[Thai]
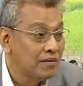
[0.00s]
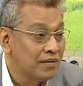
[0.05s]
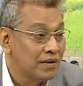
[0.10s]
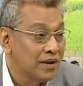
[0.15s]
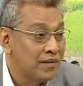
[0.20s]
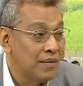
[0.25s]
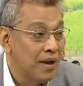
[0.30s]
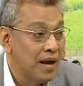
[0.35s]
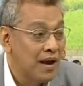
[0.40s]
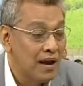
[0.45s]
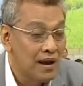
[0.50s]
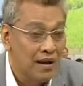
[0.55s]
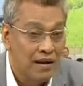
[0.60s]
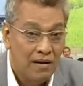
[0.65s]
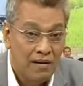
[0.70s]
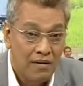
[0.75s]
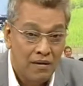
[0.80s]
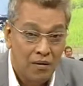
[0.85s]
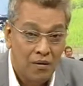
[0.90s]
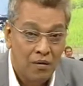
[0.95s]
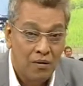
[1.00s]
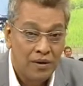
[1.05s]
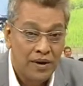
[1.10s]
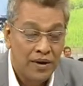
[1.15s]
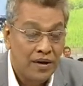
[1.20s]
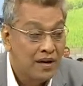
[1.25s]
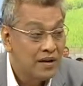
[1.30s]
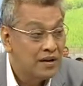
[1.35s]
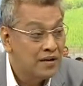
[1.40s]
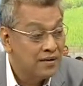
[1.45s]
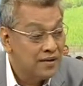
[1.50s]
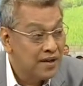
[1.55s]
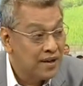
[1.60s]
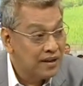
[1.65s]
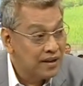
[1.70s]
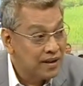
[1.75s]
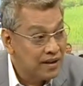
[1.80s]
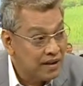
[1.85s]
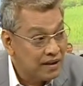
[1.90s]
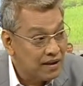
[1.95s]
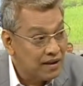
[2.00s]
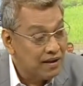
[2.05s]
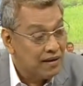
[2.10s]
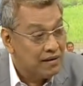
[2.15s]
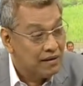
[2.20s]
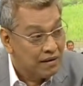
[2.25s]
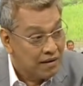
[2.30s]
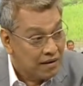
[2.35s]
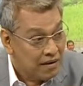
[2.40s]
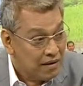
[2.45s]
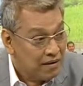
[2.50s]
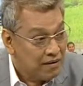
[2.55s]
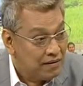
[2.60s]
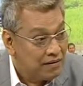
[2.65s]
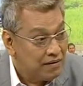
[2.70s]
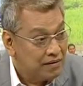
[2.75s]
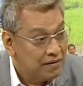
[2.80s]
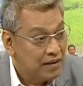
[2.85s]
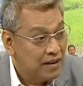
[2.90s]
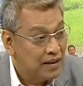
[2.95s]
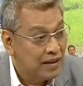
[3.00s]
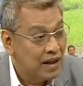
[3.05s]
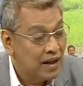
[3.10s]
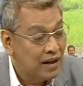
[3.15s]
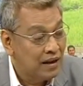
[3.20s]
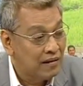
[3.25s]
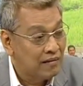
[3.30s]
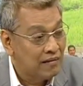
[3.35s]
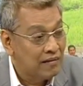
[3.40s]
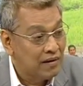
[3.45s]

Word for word: ใช่ไหมฮะโอ้นี่ก็คือสิ่งที่ท่าน